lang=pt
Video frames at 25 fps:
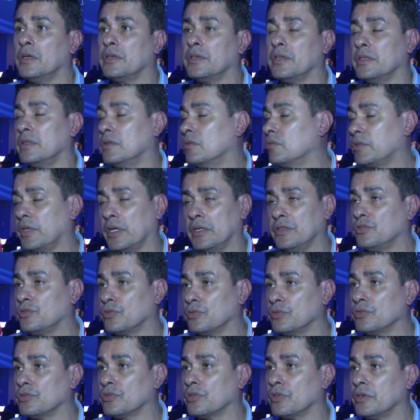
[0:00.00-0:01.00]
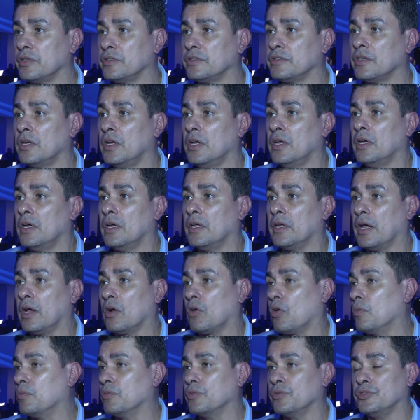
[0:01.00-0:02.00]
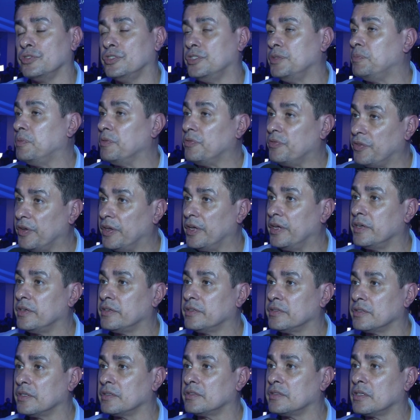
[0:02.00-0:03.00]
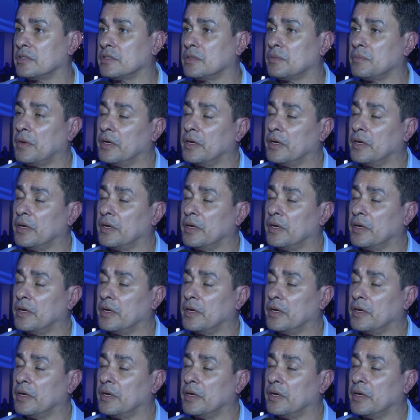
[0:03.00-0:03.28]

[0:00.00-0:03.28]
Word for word: que não tem discussões, né, como deepfakes, etc.